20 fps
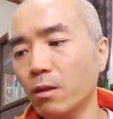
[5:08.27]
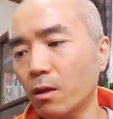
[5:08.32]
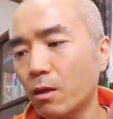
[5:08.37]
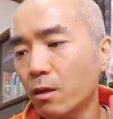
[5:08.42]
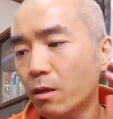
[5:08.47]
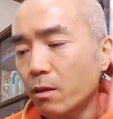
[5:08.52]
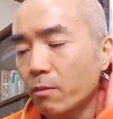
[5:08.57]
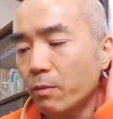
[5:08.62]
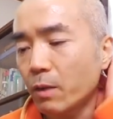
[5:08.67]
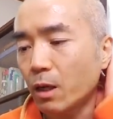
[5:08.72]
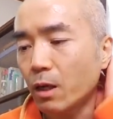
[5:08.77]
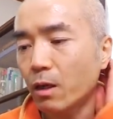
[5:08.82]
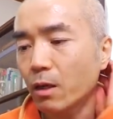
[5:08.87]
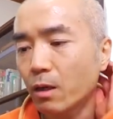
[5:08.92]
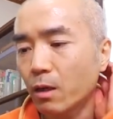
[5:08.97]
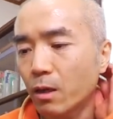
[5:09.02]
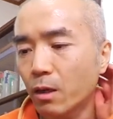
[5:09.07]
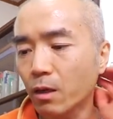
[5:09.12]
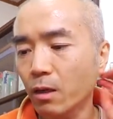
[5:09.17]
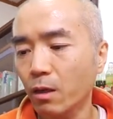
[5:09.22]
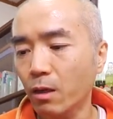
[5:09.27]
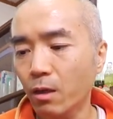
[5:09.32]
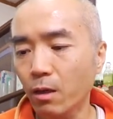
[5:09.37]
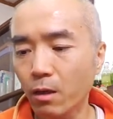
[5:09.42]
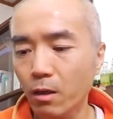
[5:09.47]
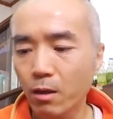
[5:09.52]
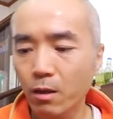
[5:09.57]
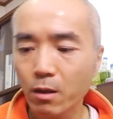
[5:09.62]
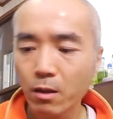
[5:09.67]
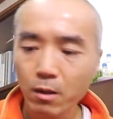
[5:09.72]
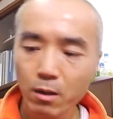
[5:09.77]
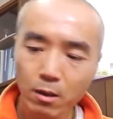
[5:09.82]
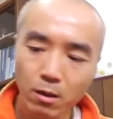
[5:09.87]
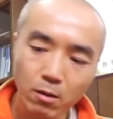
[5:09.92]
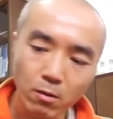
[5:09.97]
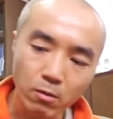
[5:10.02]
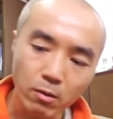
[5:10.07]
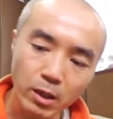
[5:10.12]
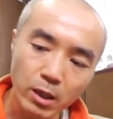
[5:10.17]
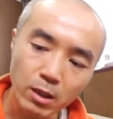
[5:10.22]
で、まあ、揚げ、
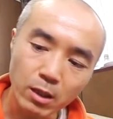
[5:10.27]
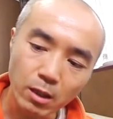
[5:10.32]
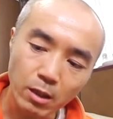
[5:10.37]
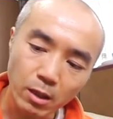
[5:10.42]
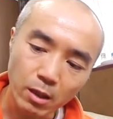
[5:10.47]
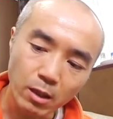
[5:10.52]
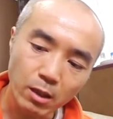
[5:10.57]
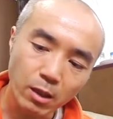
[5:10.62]
この辺だね。